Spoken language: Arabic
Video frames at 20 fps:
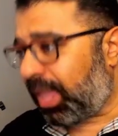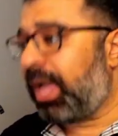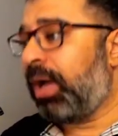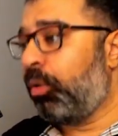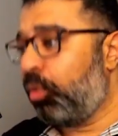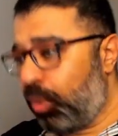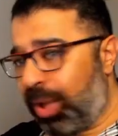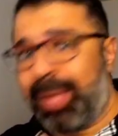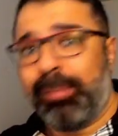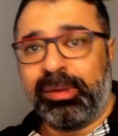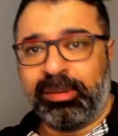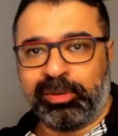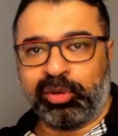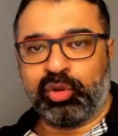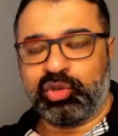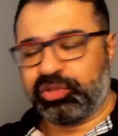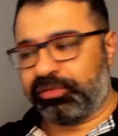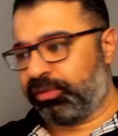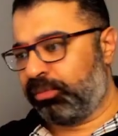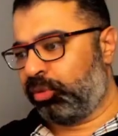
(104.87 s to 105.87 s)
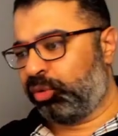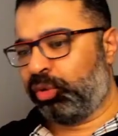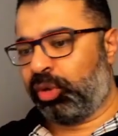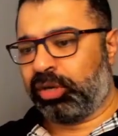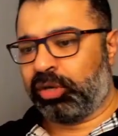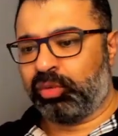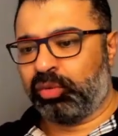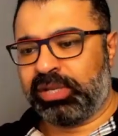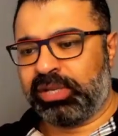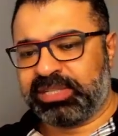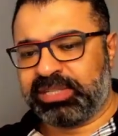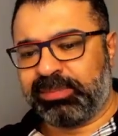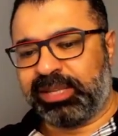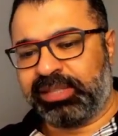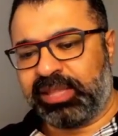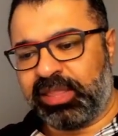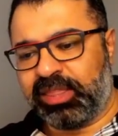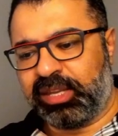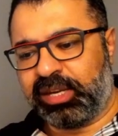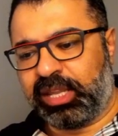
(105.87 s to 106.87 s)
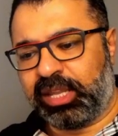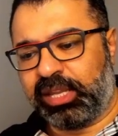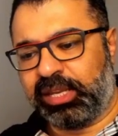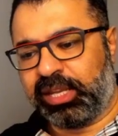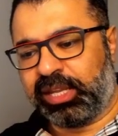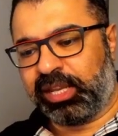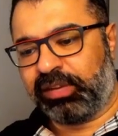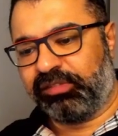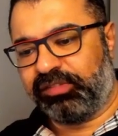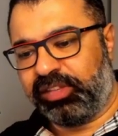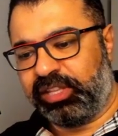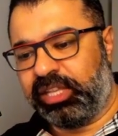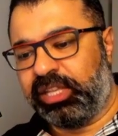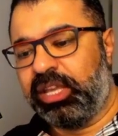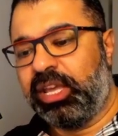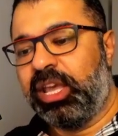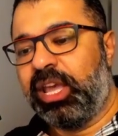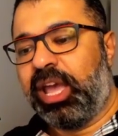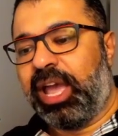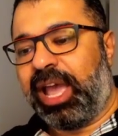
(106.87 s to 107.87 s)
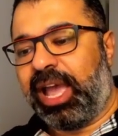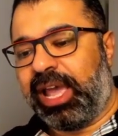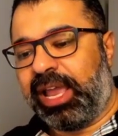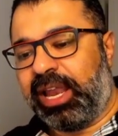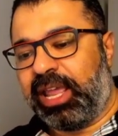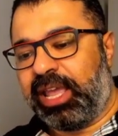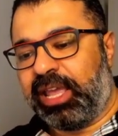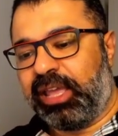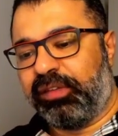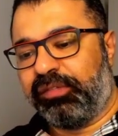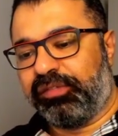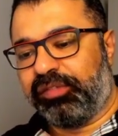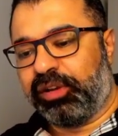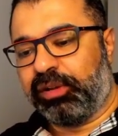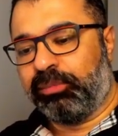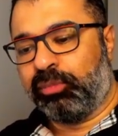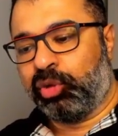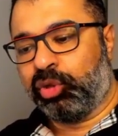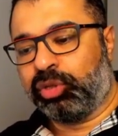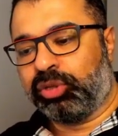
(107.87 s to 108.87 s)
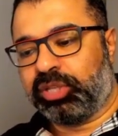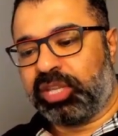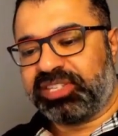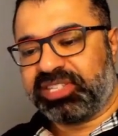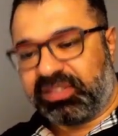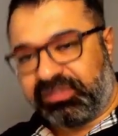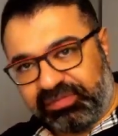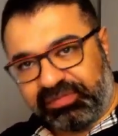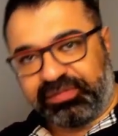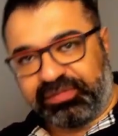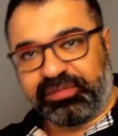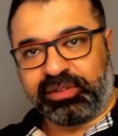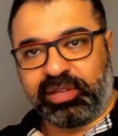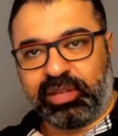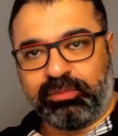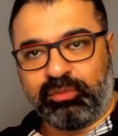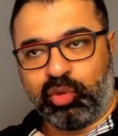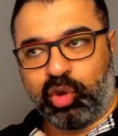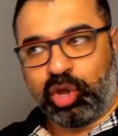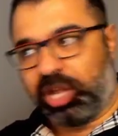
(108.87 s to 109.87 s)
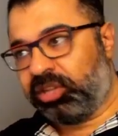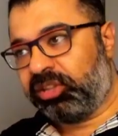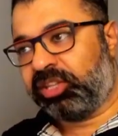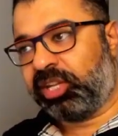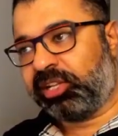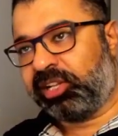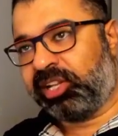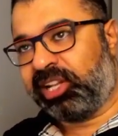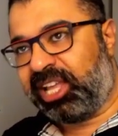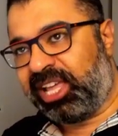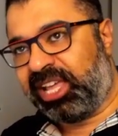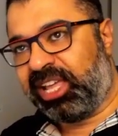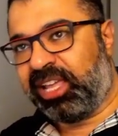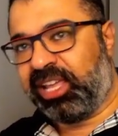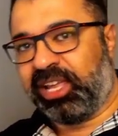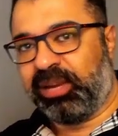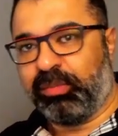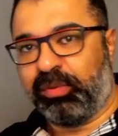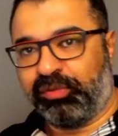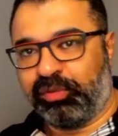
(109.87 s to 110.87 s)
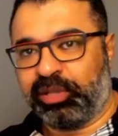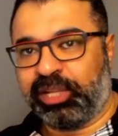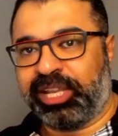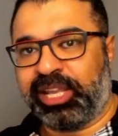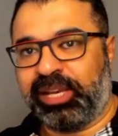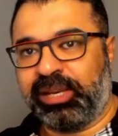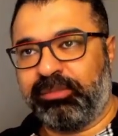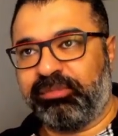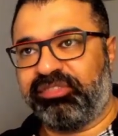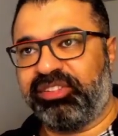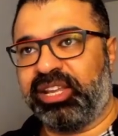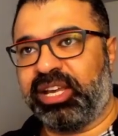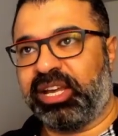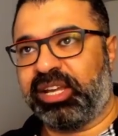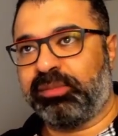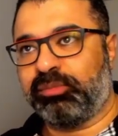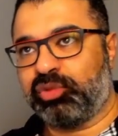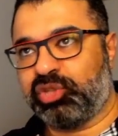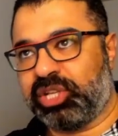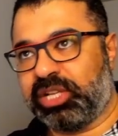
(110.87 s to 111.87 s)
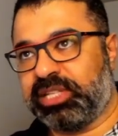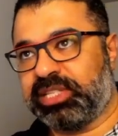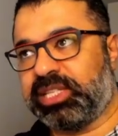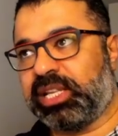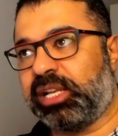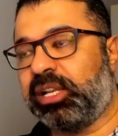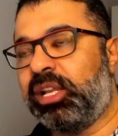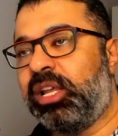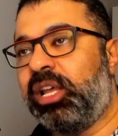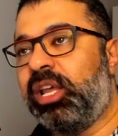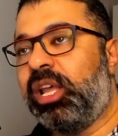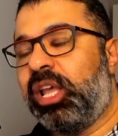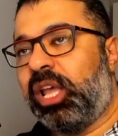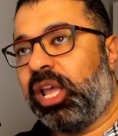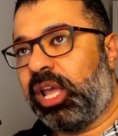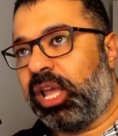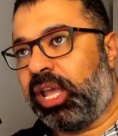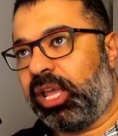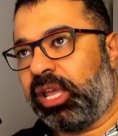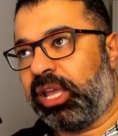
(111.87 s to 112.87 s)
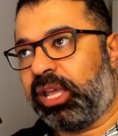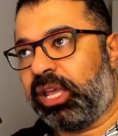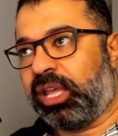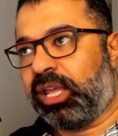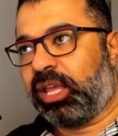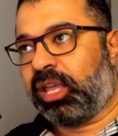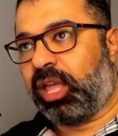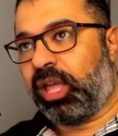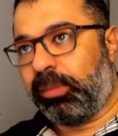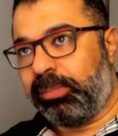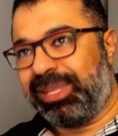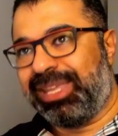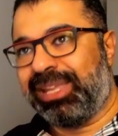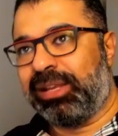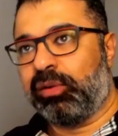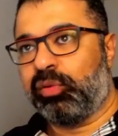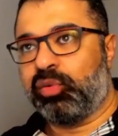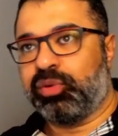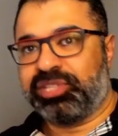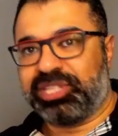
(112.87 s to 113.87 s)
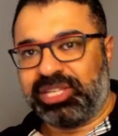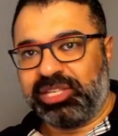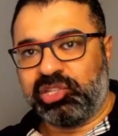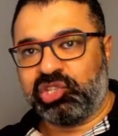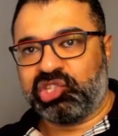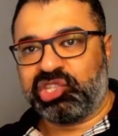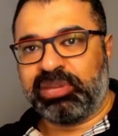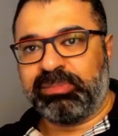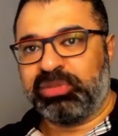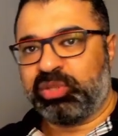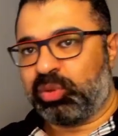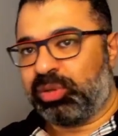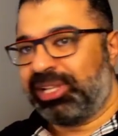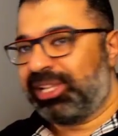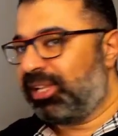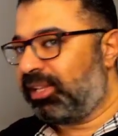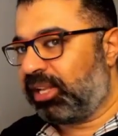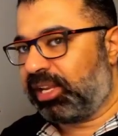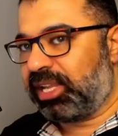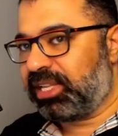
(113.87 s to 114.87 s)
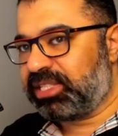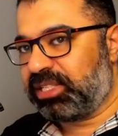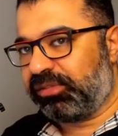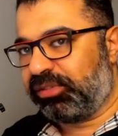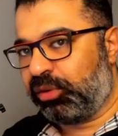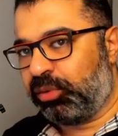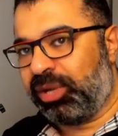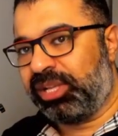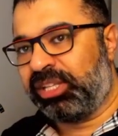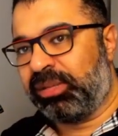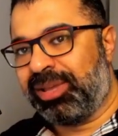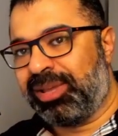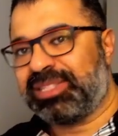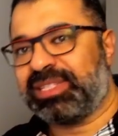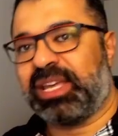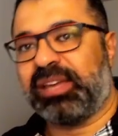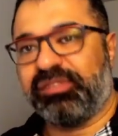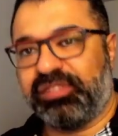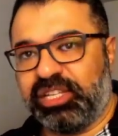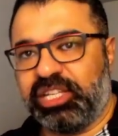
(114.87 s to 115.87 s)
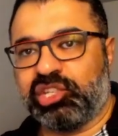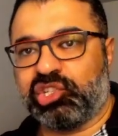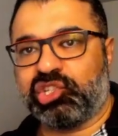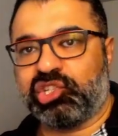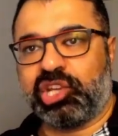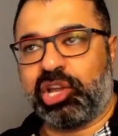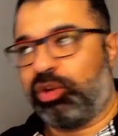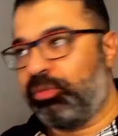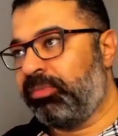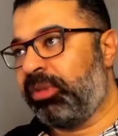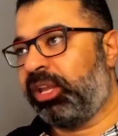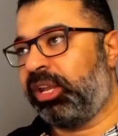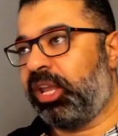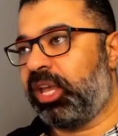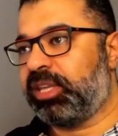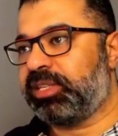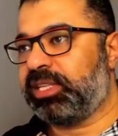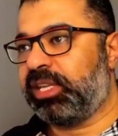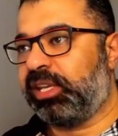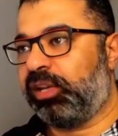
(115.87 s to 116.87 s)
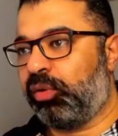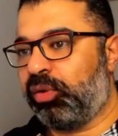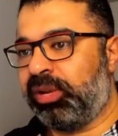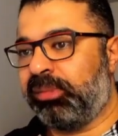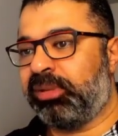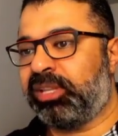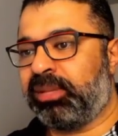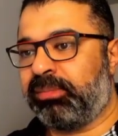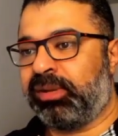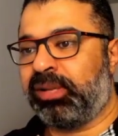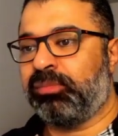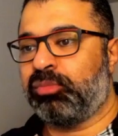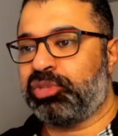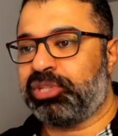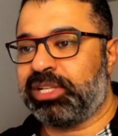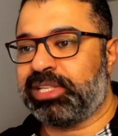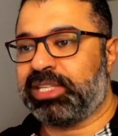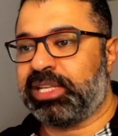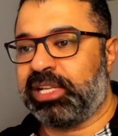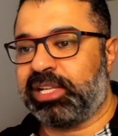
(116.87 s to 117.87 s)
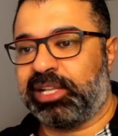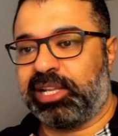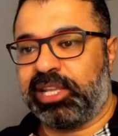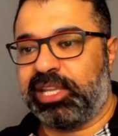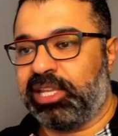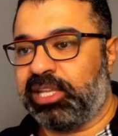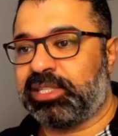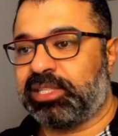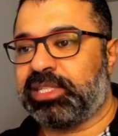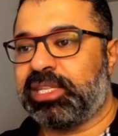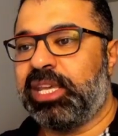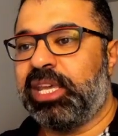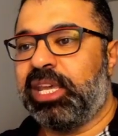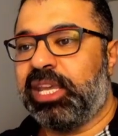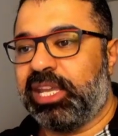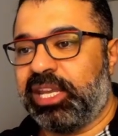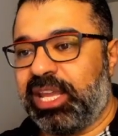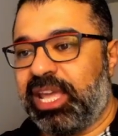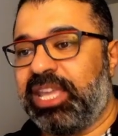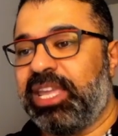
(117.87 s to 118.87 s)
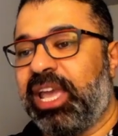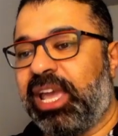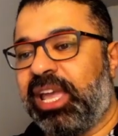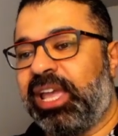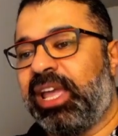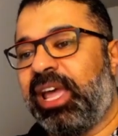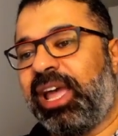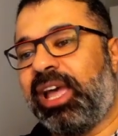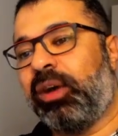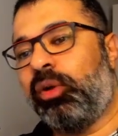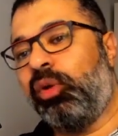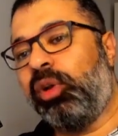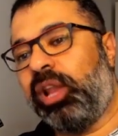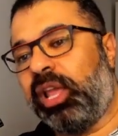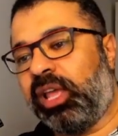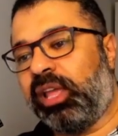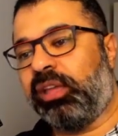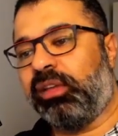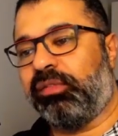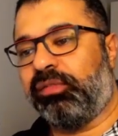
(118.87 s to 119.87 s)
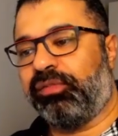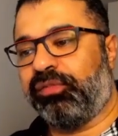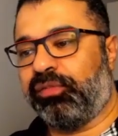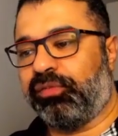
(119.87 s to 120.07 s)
او قبل ما نخش في الموضوع على طول لازم اعتذر ان كان في حلقه في المنتصف مخطط لها المفروض اتكلم فيها عن مسلسل آه، قبيل وزي الشمس ولكن للاسف الوقت ما اسعفنيش او بمعنى اصح وانا بتابع المسلسلات لقيت ان اي حاجه هقولها